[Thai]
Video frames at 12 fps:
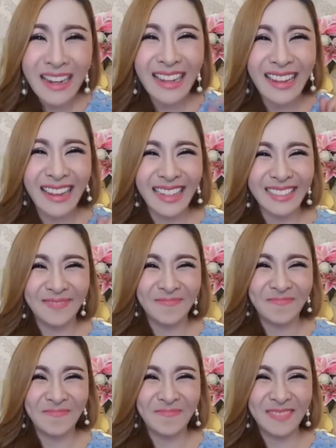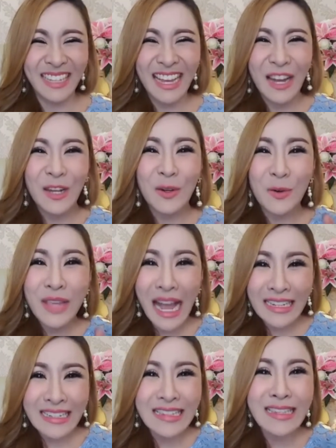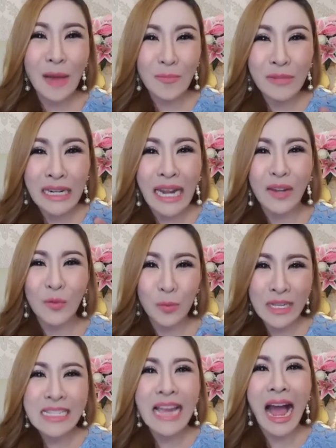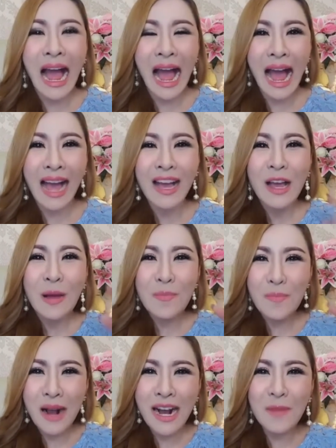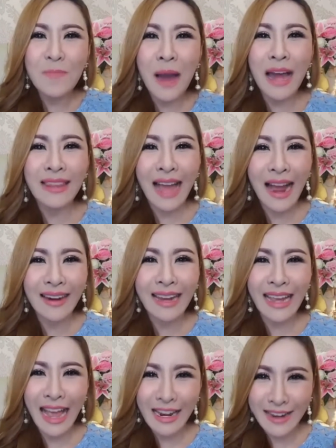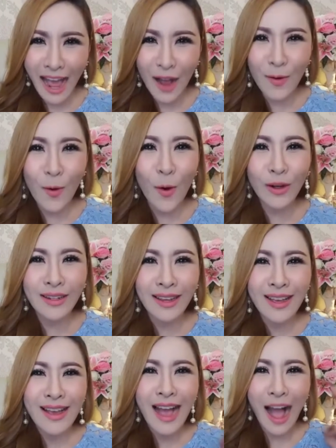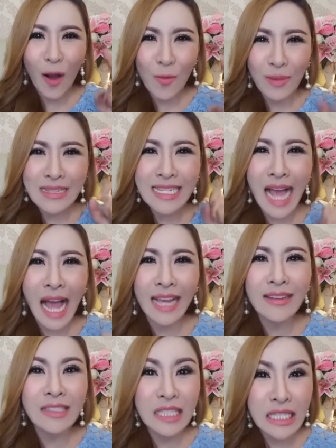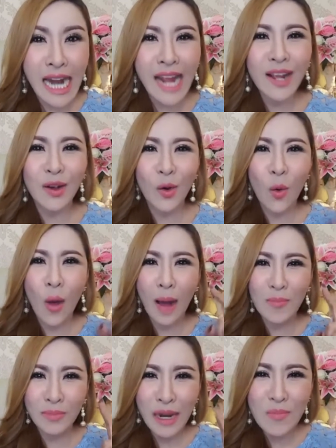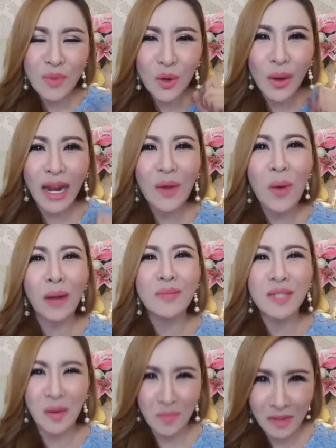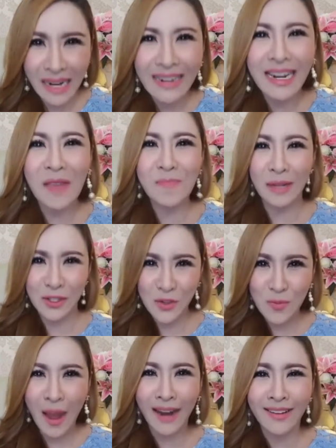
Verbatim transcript: นี้หนูอยากจะสำเร็จวิชาเบิกพลังในอนาคตเอามาใช้เร่งความร่ำรวยและความสำเร็จในปัจจุบัน